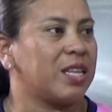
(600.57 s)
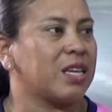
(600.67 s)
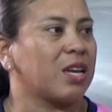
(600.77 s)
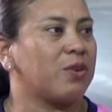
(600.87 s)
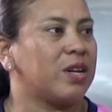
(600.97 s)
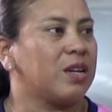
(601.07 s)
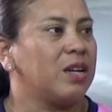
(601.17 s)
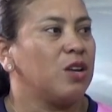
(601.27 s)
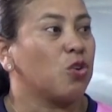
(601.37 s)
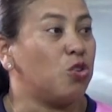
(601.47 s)
tiene que
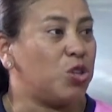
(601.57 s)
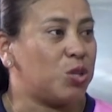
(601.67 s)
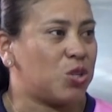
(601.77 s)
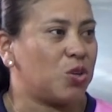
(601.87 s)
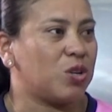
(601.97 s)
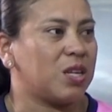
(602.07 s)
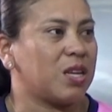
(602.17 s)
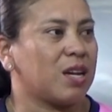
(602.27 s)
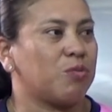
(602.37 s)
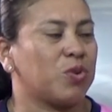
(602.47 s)
haber condiciones
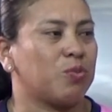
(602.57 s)
de campos